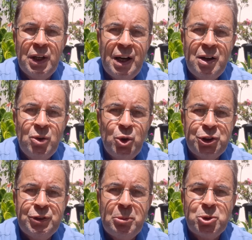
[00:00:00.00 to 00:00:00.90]
Olá,
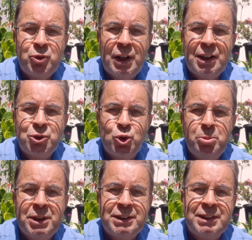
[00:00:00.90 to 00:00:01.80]
hoje vamos falar
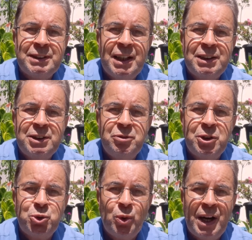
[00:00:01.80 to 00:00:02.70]
sobre assistentes
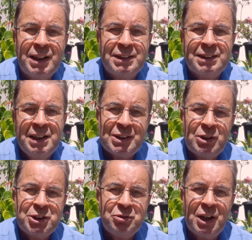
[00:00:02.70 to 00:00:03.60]
virtuais que
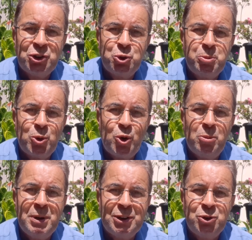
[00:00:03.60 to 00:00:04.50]
são ativados por
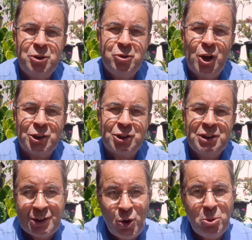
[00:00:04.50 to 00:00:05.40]
comando de voz.
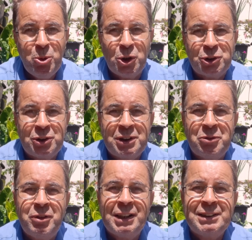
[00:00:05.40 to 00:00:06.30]
São robôs
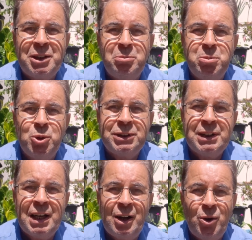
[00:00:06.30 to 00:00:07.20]
que fazem
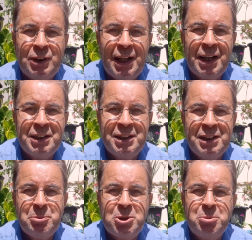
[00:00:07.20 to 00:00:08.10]
busca online
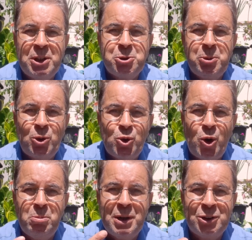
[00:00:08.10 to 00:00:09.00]
simplesmente pelo
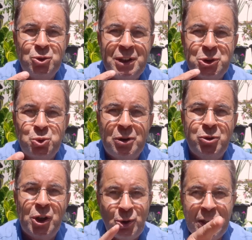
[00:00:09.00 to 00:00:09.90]
comando da sua
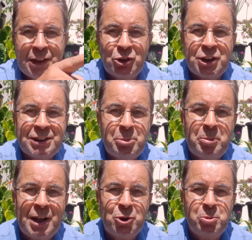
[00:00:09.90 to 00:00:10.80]
voz. Seu canal já está
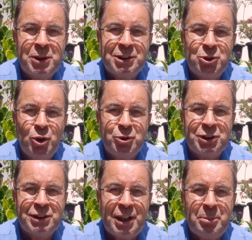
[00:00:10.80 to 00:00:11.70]
preparado para esse novo
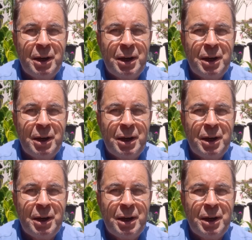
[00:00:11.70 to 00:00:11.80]
sistema?